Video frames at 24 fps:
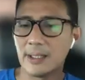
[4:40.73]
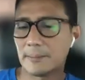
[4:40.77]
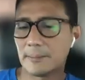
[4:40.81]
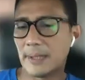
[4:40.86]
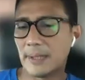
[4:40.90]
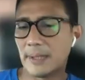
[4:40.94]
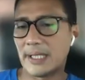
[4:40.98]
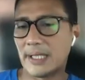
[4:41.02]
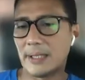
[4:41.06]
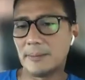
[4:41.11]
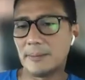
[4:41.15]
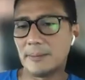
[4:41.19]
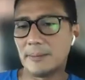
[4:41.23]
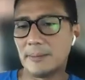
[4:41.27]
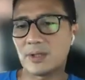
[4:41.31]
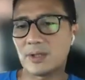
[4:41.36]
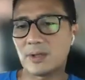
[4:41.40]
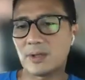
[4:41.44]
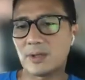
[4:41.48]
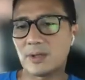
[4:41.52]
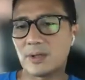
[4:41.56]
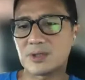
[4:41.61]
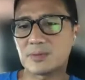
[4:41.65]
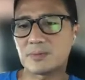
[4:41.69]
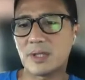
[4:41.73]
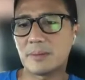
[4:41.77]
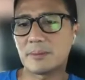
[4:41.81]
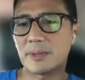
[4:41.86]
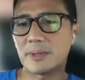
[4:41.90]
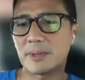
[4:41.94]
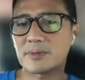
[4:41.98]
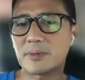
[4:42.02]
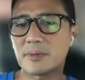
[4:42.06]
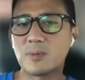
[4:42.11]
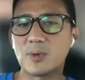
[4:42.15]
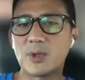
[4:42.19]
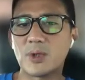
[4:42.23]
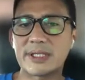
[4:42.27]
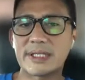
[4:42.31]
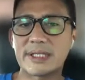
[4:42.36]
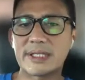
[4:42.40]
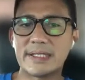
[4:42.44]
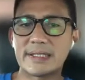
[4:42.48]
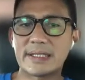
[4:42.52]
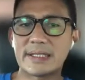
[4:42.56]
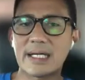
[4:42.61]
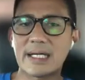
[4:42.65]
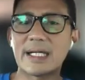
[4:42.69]
Pandemi COVID-19 membuat
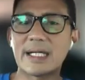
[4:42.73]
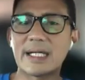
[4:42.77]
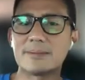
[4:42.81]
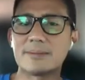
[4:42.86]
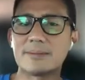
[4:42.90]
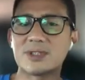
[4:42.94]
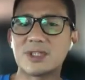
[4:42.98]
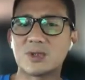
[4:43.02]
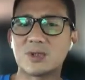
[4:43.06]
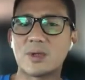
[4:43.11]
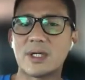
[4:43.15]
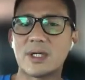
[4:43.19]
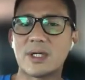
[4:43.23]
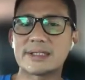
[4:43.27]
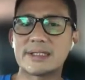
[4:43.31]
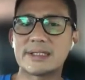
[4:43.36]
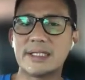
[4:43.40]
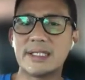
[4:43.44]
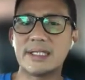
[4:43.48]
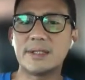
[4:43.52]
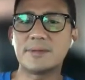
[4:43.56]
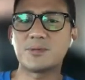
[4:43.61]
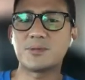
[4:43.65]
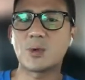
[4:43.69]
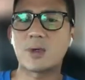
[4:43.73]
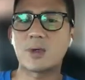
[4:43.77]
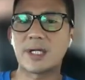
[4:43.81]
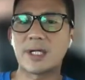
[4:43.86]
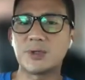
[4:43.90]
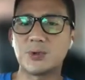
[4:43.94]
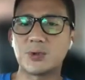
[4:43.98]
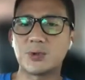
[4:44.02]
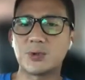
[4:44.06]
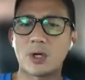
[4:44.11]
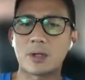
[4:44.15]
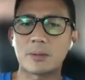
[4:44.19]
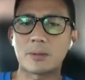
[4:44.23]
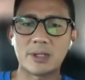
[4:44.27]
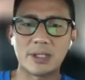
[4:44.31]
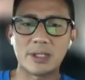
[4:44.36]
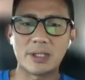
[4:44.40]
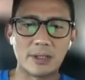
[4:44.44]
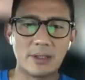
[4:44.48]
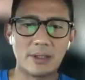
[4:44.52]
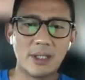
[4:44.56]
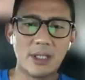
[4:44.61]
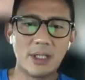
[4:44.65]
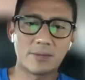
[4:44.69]
kita dalam situasi bukan new normal